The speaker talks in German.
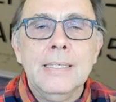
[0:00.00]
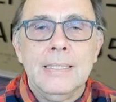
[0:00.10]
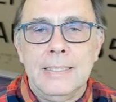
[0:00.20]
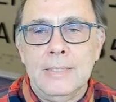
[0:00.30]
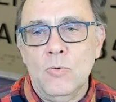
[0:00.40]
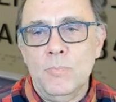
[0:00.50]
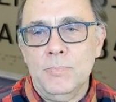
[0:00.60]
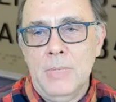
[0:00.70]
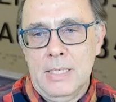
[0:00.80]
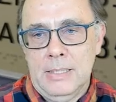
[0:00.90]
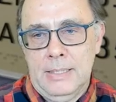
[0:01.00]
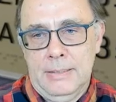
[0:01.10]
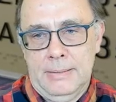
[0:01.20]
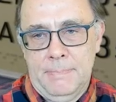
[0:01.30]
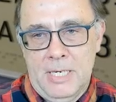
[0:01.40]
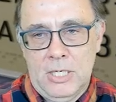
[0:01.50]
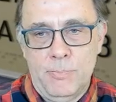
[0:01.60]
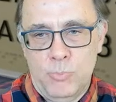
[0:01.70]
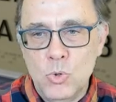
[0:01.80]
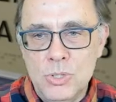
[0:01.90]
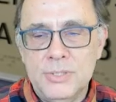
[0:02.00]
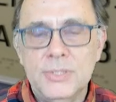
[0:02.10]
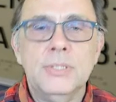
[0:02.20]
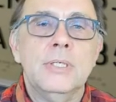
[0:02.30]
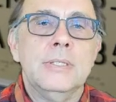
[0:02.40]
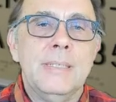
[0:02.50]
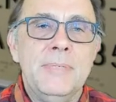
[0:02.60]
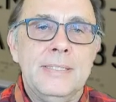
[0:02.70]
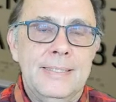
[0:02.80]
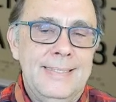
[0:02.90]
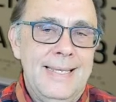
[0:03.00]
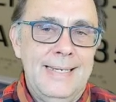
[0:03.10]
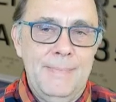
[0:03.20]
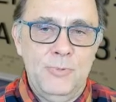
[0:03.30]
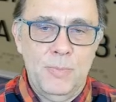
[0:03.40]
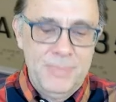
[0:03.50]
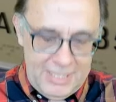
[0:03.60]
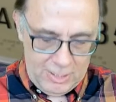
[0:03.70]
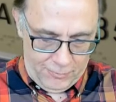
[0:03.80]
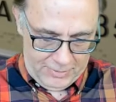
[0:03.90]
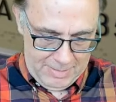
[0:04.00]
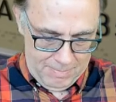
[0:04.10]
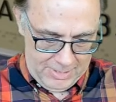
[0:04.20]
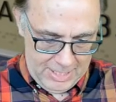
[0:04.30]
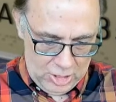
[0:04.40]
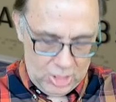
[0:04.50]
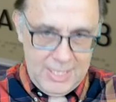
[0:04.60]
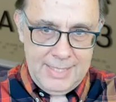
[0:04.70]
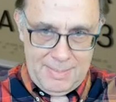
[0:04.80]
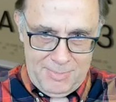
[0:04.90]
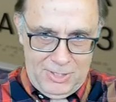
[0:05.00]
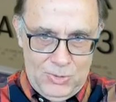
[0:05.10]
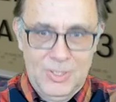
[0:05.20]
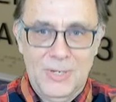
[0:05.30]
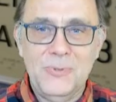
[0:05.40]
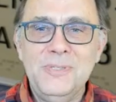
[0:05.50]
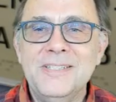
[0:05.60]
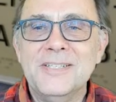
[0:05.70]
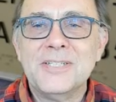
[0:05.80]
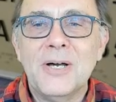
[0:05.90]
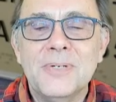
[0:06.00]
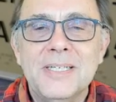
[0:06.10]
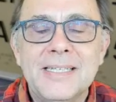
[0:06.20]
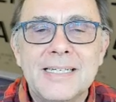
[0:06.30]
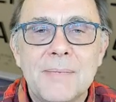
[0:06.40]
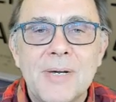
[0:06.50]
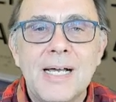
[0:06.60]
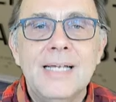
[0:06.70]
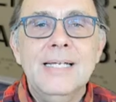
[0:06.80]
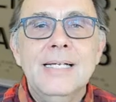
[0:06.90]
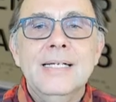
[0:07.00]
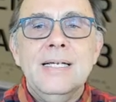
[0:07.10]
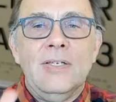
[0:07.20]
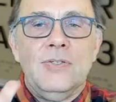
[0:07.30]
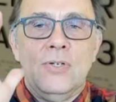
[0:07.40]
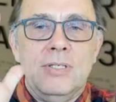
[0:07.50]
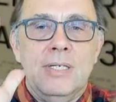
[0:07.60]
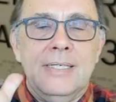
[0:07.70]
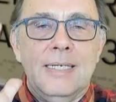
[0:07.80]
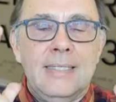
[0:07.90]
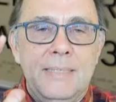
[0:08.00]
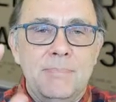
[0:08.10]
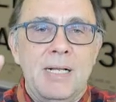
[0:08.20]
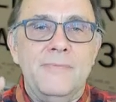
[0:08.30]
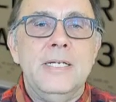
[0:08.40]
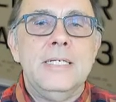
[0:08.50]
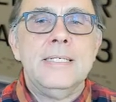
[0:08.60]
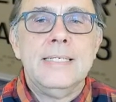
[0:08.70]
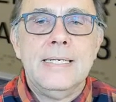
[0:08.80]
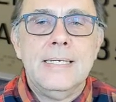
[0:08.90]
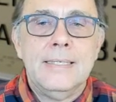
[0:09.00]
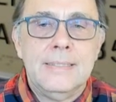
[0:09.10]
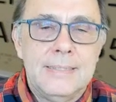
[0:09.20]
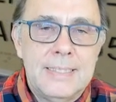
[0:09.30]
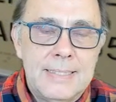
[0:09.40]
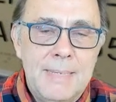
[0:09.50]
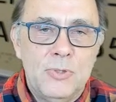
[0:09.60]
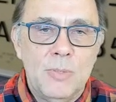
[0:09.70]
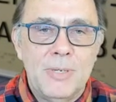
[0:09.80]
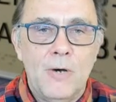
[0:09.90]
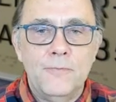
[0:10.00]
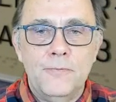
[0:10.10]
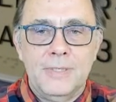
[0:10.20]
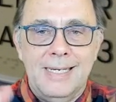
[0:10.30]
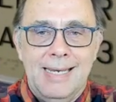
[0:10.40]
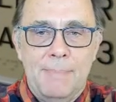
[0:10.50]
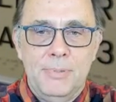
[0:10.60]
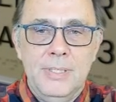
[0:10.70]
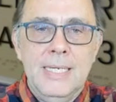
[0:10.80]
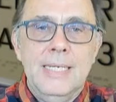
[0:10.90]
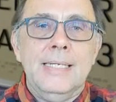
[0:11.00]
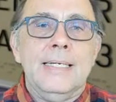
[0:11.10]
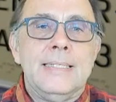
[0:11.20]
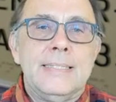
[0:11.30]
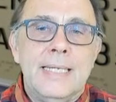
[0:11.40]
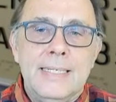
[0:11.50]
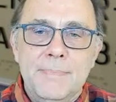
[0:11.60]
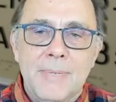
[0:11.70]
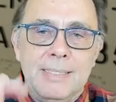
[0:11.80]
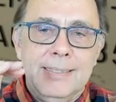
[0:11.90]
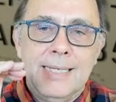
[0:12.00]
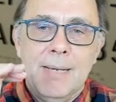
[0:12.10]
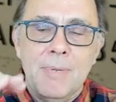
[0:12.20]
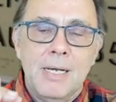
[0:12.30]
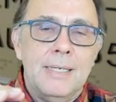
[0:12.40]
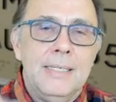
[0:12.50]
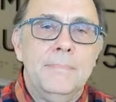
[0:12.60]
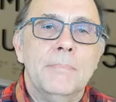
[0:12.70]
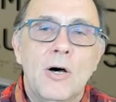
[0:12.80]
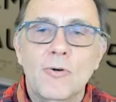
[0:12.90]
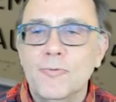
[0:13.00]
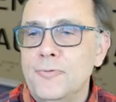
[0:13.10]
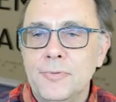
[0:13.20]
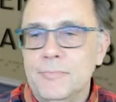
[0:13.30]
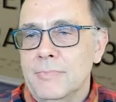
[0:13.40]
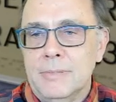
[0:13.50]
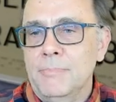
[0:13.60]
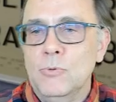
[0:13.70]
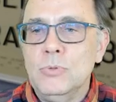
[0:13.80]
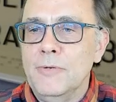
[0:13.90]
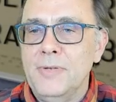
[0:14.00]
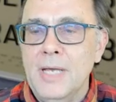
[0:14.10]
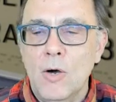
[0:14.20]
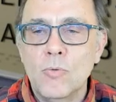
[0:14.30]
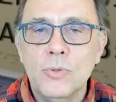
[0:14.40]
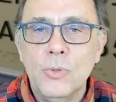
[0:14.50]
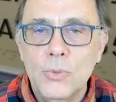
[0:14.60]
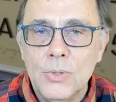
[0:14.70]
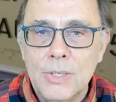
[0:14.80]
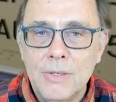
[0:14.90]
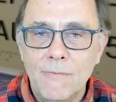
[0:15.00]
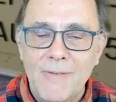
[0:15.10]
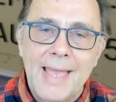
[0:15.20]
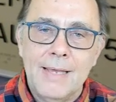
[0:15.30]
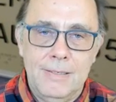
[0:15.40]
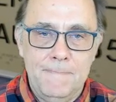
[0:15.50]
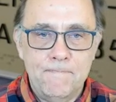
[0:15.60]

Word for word: äh, um äh, ein Pult, äh, damit der Laptop nicht auf dem Tisch steht, damit ich so nach unten schaue in die Kamera, sondern dass eben halt, wenn ich den, äh, das Laptop aufklappe, dass dann eben halt die Kamera eben auf ungefähr Augenhöhe wäre.